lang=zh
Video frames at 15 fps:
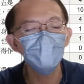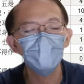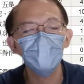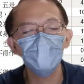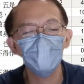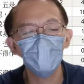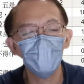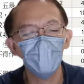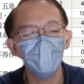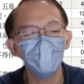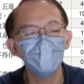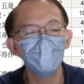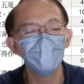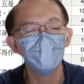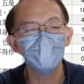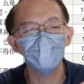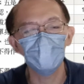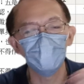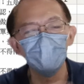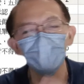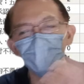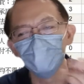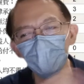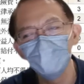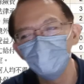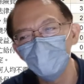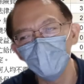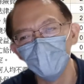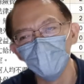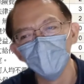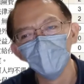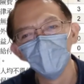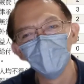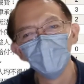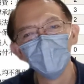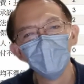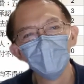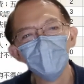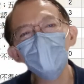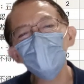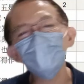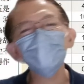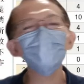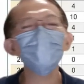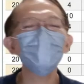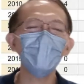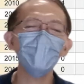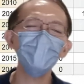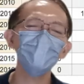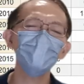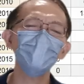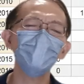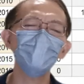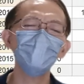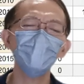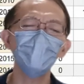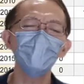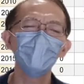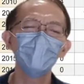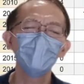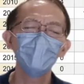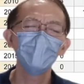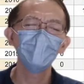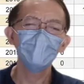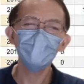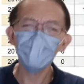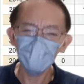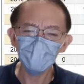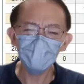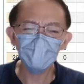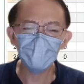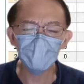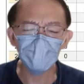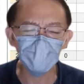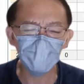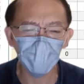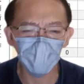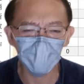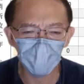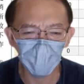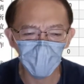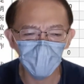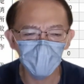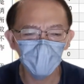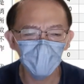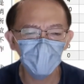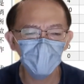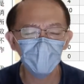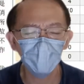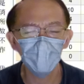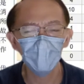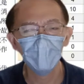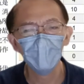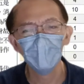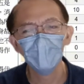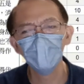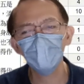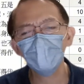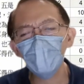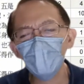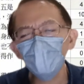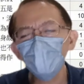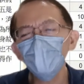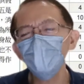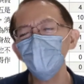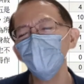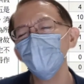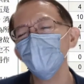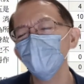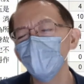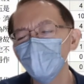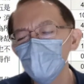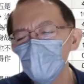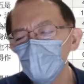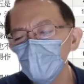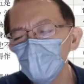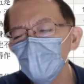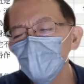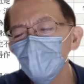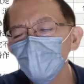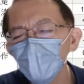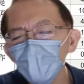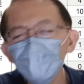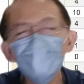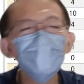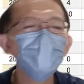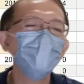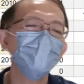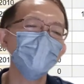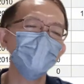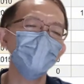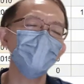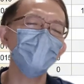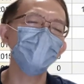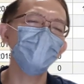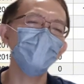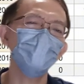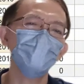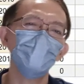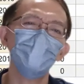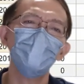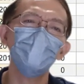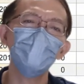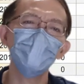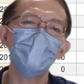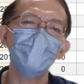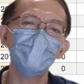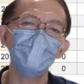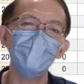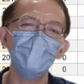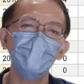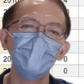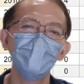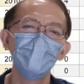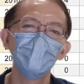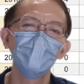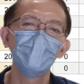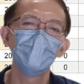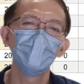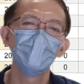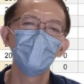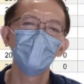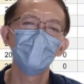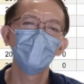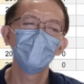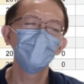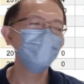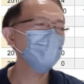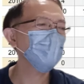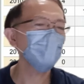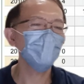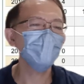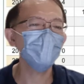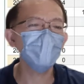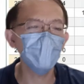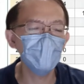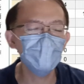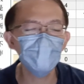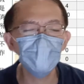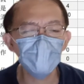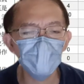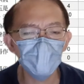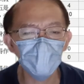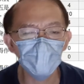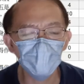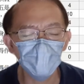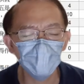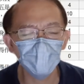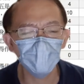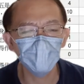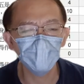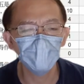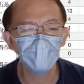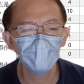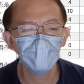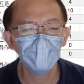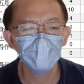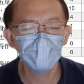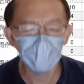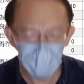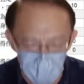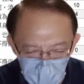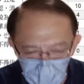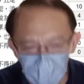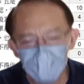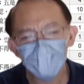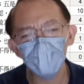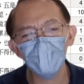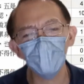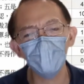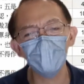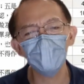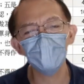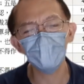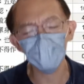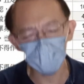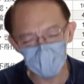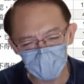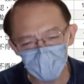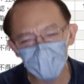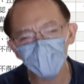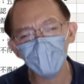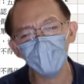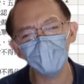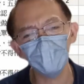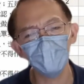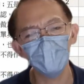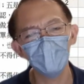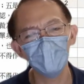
圳去开户呢，去存人民币，你说这哪里有什么不对？这很正常嘛。你大陆那边的有钱人满手的人民币，全部都人民币，你去买点美金，这有什么不对？这很正常啊，这很应该啊，